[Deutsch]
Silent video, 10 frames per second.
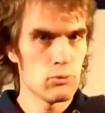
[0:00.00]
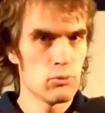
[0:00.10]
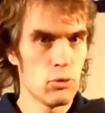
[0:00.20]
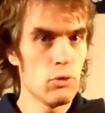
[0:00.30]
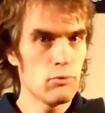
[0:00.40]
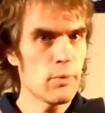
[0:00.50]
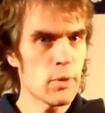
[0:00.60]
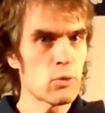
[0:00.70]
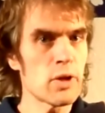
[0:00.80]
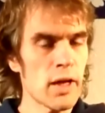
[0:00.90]
Ne? Wenn wir
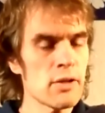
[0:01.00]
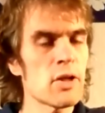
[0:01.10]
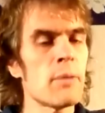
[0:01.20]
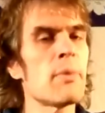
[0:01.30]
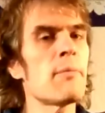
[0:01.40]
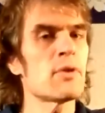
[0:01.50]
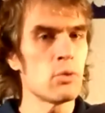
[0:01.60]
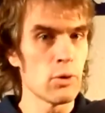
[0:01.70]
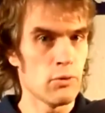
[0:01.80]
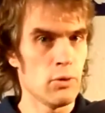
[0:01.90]
gut gerechnet haben, bleibt was
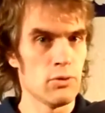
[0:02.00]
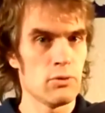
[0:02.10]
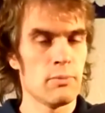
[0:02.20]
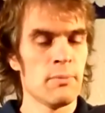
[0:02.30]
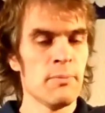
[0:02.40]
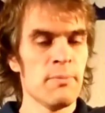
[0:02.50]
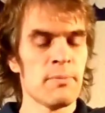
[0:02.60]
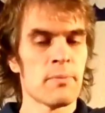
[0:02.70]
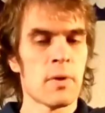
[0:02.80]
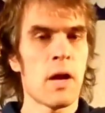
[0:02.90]
übrig für uns.
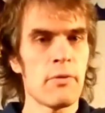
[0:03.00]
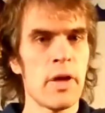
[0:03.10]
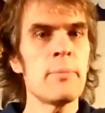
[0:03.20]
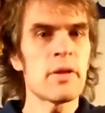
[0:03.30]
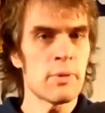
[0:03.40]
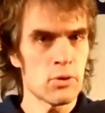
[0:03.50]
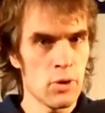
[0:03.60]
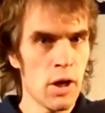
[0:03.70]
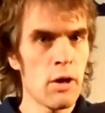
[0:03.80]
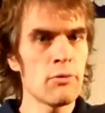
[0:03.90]
Aber wir heben das mal schön
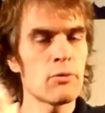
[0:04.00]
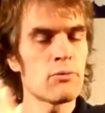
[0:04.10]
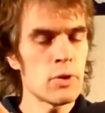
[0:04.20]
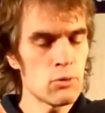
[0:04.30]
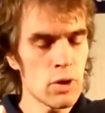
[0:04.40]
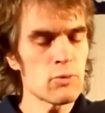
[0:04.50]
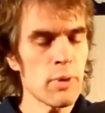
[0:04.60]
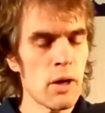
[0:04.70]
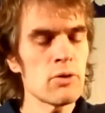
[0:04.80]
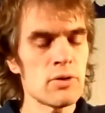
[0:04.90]
auf und wenn du das
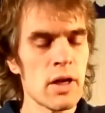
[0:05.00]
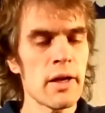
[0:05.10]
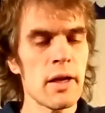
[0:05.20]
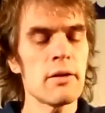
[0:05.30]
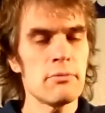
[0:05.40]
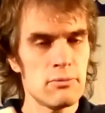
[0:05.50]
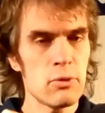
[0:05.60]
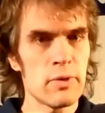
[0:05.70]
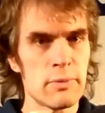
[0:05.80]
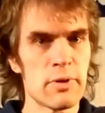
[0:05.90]
brauchst nachher, so
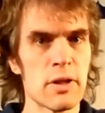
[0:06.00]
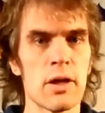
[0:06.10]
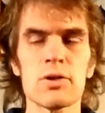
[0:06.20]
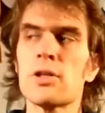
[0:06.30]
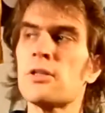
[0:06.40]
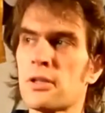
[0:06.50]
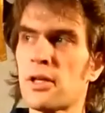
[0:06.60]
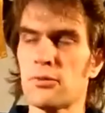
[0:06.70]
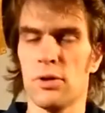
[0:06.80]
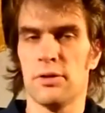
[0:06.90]
wie es im Vertrag steht, dann
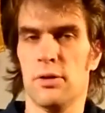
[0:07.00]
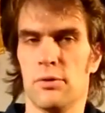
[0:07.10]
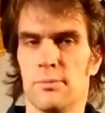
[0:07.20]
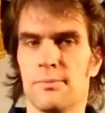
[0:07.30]
kriegst du das auch.